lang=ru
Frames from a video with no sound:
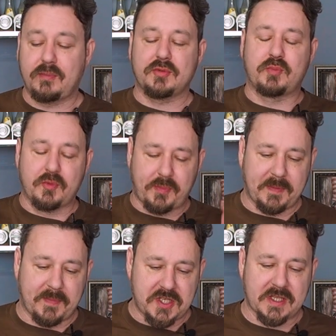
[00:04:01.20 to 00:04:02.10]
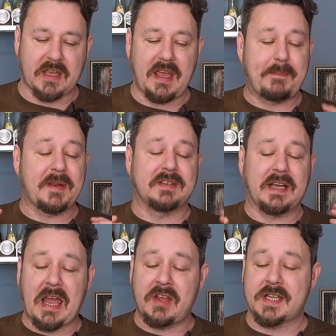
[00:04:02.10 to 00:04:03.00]
ну, пусть будет предпочитаю, я
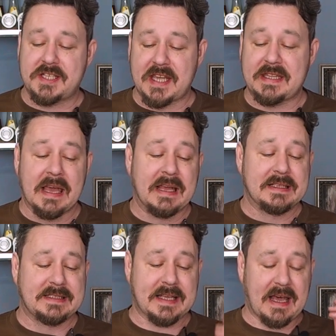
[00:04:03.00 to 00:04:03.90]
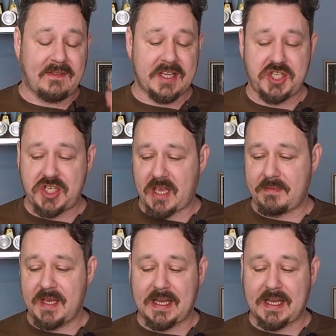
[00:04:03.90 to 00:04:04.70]
предлагаю начать с овощей.